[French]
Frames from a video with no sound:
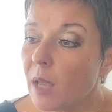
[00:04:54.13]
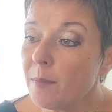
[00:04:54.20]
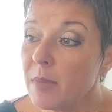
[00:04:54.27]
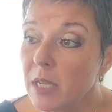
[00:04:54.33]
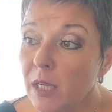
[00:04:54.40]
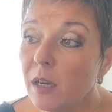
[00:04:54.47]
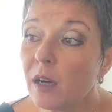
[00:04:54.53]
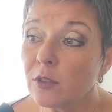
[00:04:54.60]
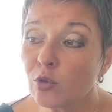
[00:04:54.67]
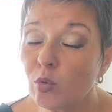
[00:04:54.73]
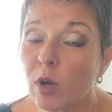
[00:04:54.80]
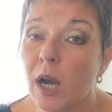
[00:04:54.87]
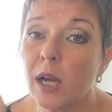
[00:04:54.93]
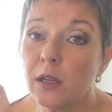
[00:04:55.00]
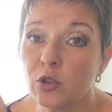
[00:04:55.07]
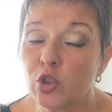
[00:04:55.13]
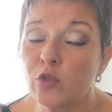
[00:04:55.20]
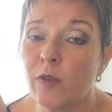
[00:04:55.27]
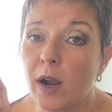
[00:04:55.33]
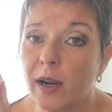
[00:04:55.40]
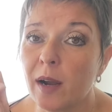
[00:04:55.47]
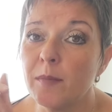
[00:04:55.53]
mais en tout cas, je
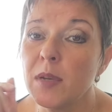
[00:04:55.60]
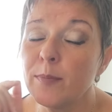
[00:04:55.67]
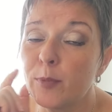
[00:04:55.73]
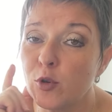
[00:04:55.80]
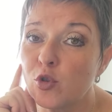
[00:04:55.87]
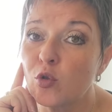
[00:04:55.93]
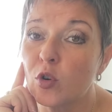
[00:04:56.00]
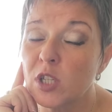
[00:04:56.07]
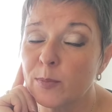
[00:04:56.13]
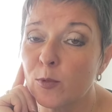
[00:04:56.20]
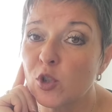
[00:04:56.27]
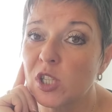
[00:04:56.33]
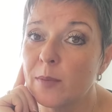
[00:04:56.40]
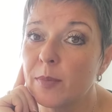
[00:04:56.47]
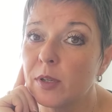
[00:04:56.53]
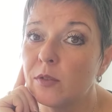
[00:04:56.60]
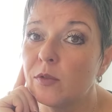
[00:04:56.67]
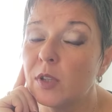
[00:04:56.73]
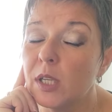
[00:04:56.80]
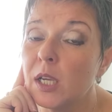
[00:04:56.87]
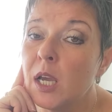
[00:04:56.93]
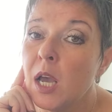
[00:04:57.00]
vois quand même plus de
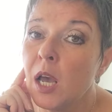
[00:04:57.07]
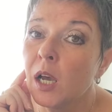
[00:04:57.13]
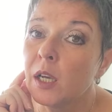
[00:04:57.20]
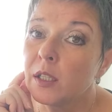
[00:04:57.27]
responsabilités